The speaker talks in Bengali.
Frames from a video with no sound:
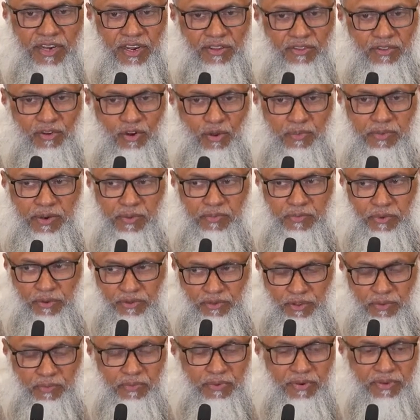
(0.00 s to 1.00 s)
সিরাত নবীর
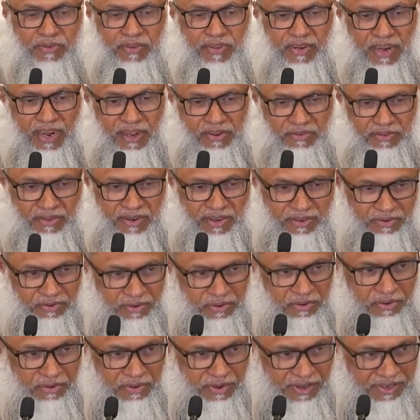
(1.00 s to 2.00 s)
প্রথম পর্যায়ে আলোচনা
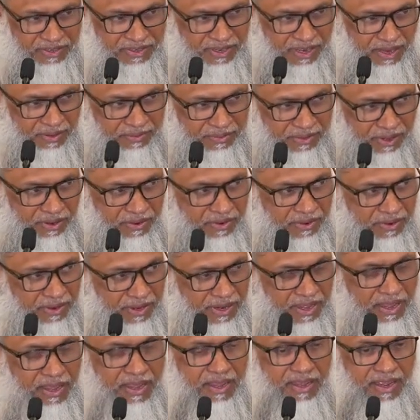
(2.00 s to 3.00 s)
শুরু করেছিলাম তখন
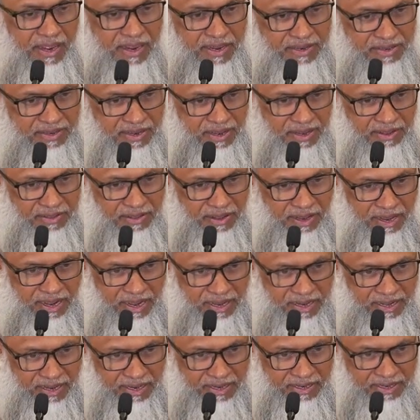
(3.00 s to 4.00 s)
আয়সালাদুল্লাহ
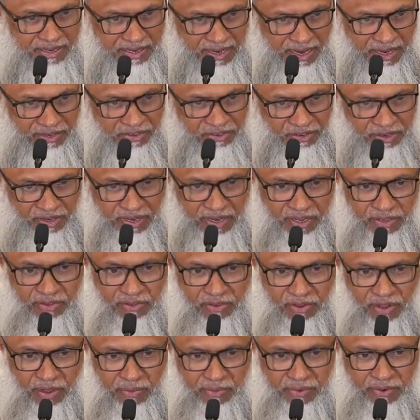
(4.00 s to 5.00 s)
আনহার নিকাহ
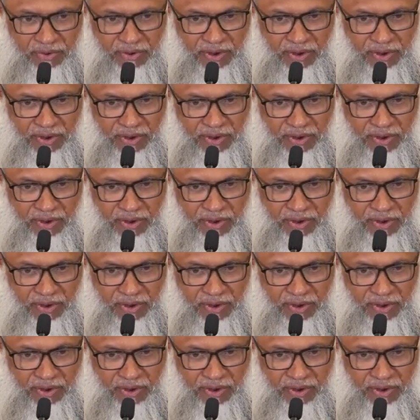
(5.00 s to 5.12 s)
সংক্রান্ত এবং